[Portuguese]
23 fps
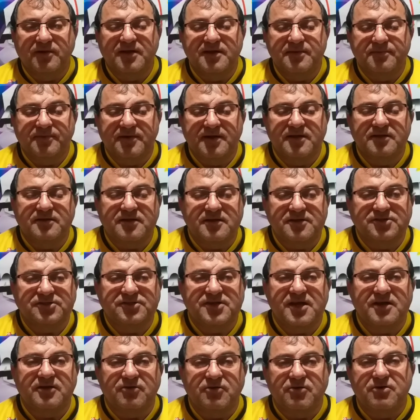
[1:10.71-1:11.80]
Lembrando que
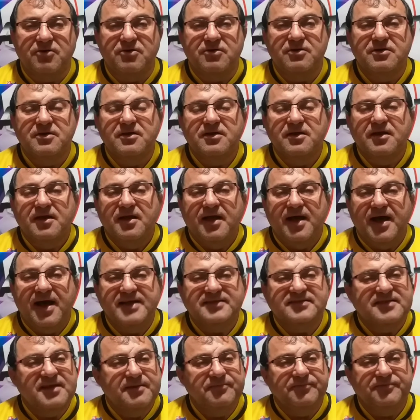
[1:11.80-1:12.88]
chegou a
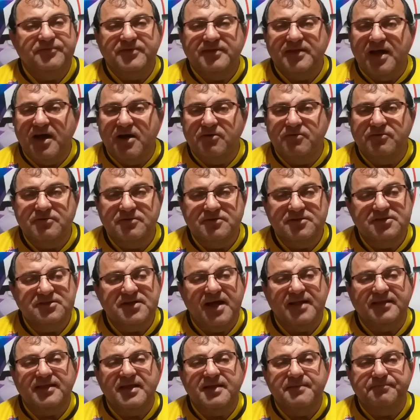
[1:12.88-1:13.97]
semifinal,
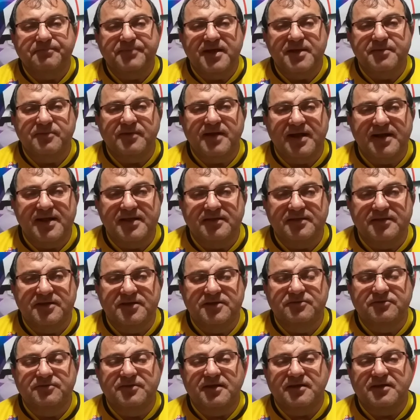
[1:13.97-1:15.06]
já tem prêmio
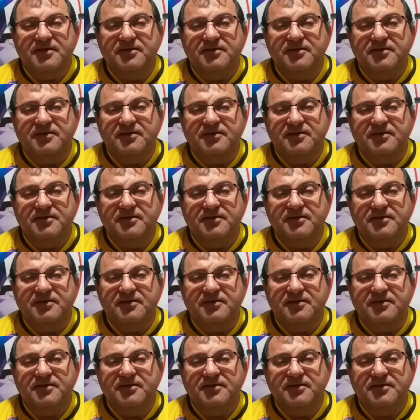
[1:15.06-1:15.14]
garantido, né?